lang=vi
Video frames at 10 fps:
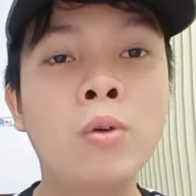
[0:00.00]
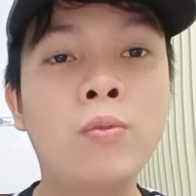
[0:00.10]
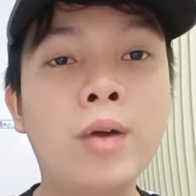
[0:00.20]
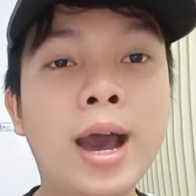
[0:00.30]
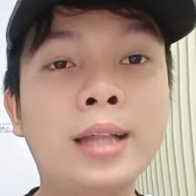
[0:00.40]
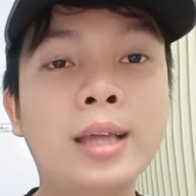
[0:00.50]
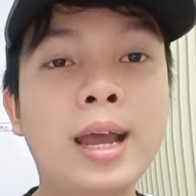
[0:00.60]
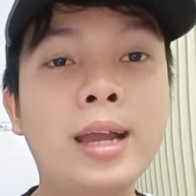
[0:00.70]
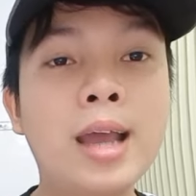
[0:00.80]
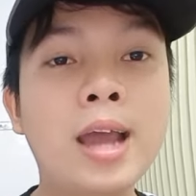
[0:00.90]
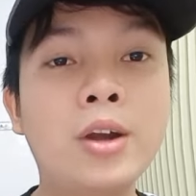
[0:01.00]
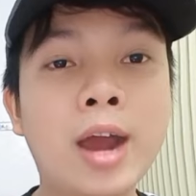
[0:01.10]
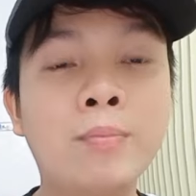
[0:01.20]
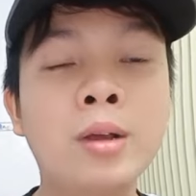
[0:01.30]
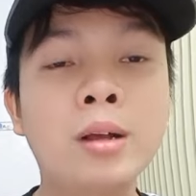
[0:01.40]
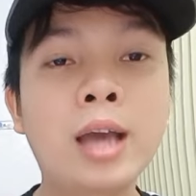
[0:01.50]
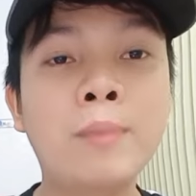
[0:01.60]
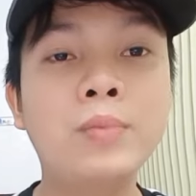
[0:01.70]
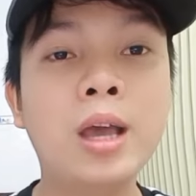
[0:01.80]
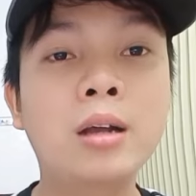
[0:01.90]
và Telegram
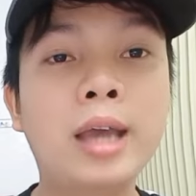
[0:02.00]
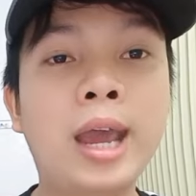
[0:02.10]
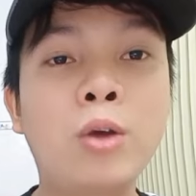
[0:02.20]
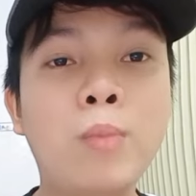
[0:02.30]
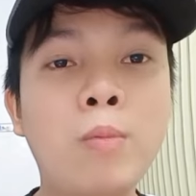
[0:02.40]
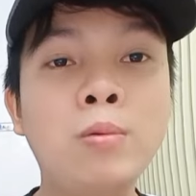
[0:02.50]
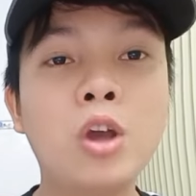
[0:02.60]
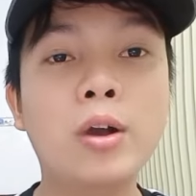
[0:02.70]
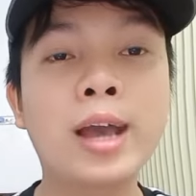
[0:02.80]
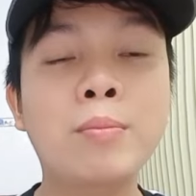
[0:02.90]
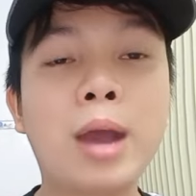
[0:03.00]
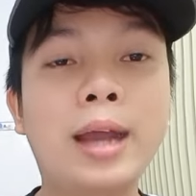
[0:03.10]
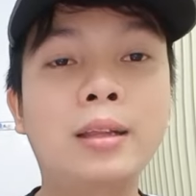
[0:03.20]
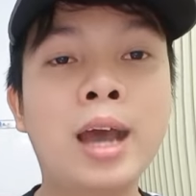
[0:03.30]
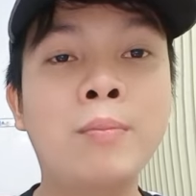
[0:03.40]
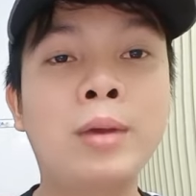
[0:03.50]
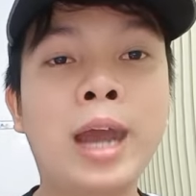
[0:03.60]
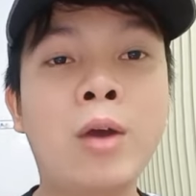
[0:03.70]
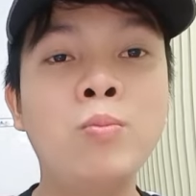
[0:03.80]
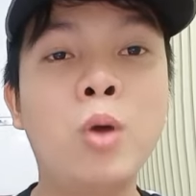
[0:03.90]
cập nhật kèo bóng cho các bạn tham
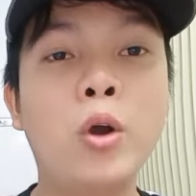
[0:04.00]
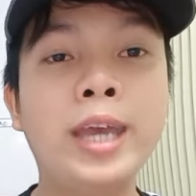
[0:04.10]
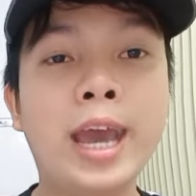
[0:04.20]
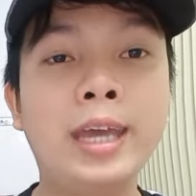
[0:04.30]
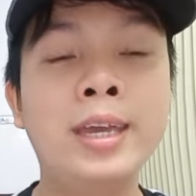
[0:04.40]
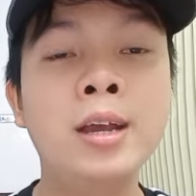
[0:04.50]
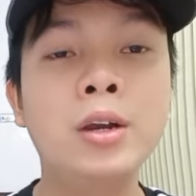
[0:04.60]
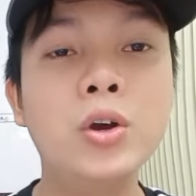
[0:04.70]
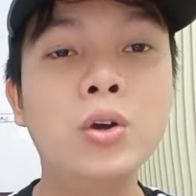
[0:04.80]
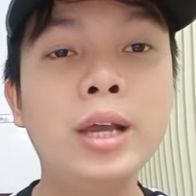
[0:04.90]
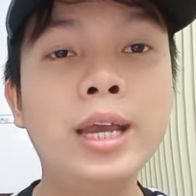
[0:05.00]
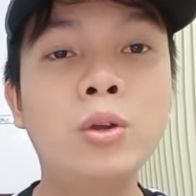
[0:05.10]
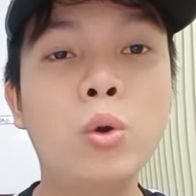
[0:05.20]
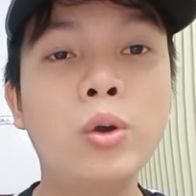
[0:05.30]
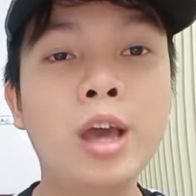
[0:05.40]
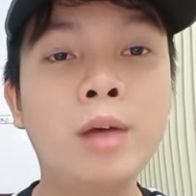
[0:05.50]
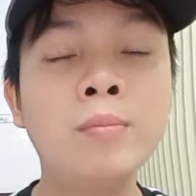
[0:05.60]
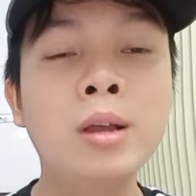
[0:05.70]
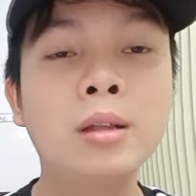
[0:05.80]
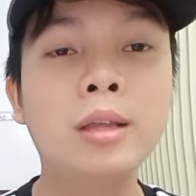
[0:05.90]
khảo mỗi ngày. Đường link của nhóm thì